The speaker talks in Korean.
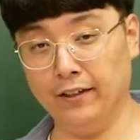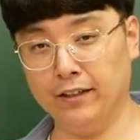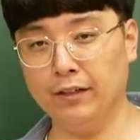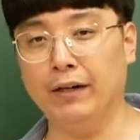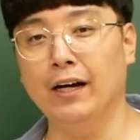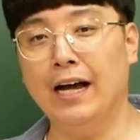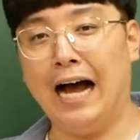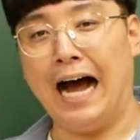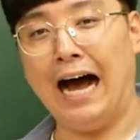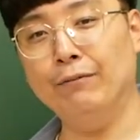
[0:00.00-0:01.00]
그러면
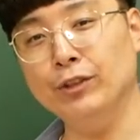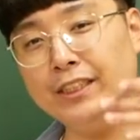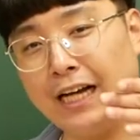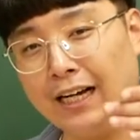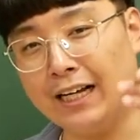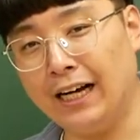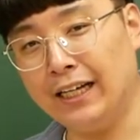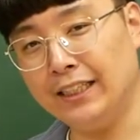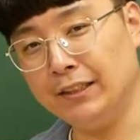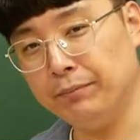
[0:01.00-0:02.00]
아무리 가까이
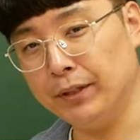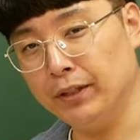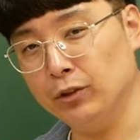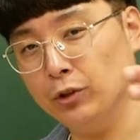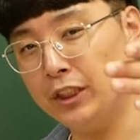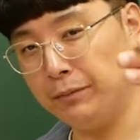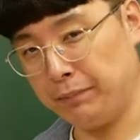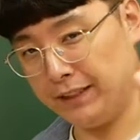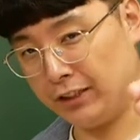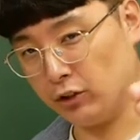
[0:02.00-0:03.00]
있는 별도 1
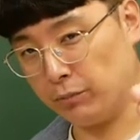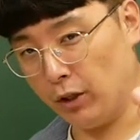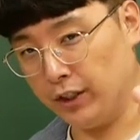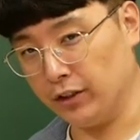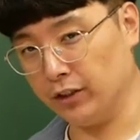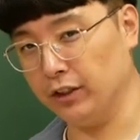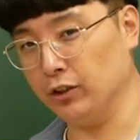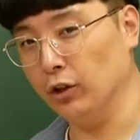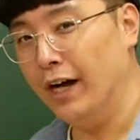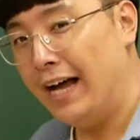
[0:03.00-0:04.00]
8색으로 멀리
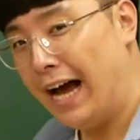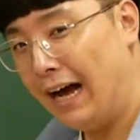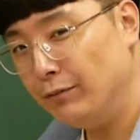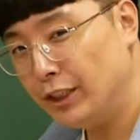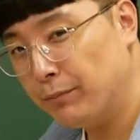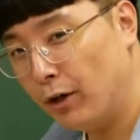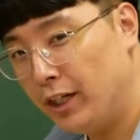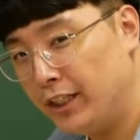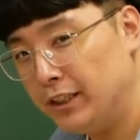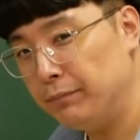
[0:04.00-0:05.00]
떨어뜨리고 아무리
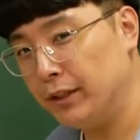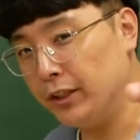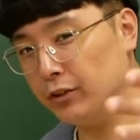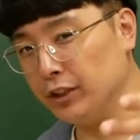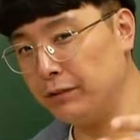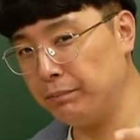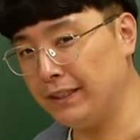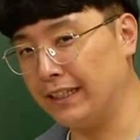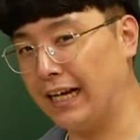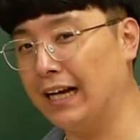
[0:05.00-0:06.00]
멀리 있는 별이어도 1
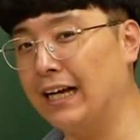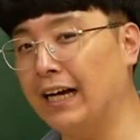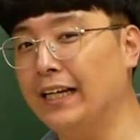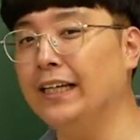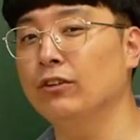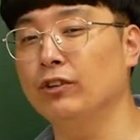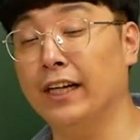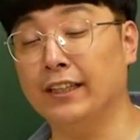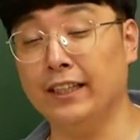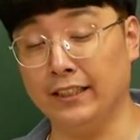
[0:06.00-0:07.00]
8색 가까이
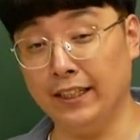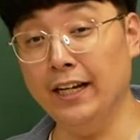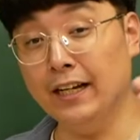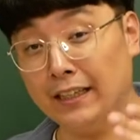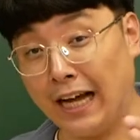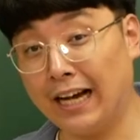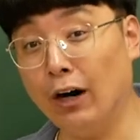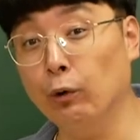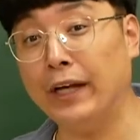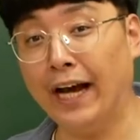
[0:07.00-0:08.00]
우리한테 이제
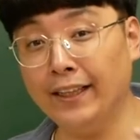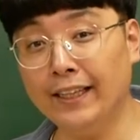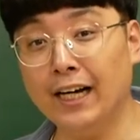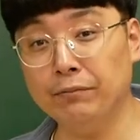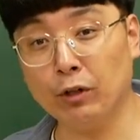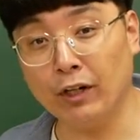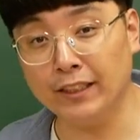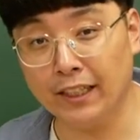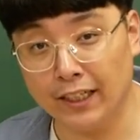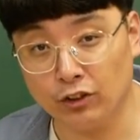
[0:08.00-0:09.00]
다가오게 한 다음에
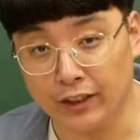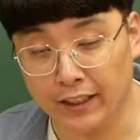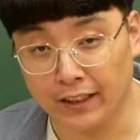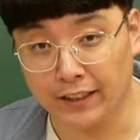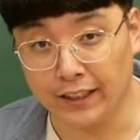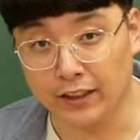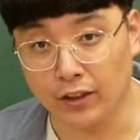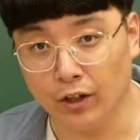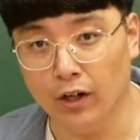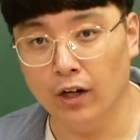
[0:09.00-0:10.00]
관찰을 할 수 있다는 얘기죠.